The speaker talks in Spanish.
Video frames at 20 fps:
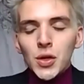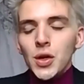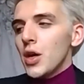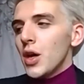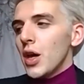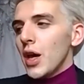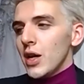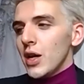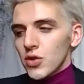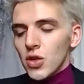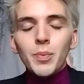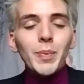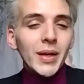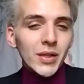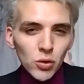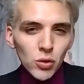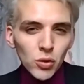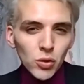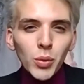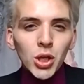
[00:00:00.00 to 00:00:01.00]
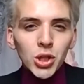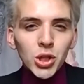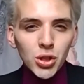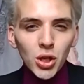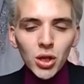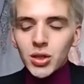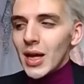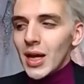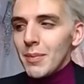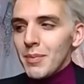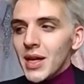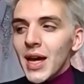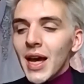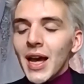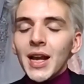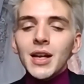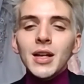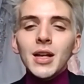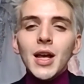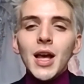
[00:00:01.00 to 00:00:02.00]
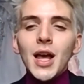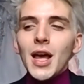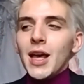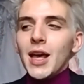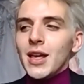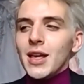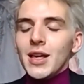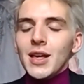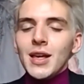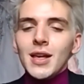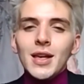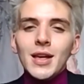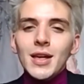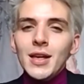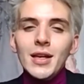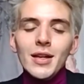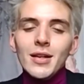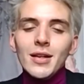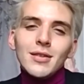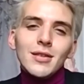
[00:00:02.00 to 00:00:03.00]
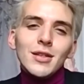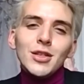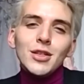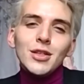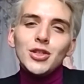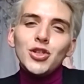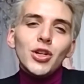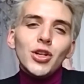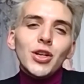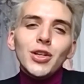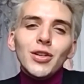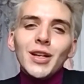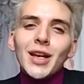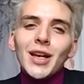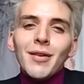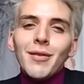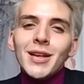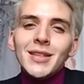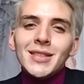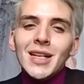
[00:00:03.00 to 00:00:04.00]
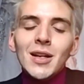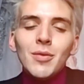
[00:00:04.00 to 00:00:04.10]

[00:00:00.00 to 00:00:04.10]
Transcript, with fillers: Eso pasó un montón también. Y, yo creo que va a ser el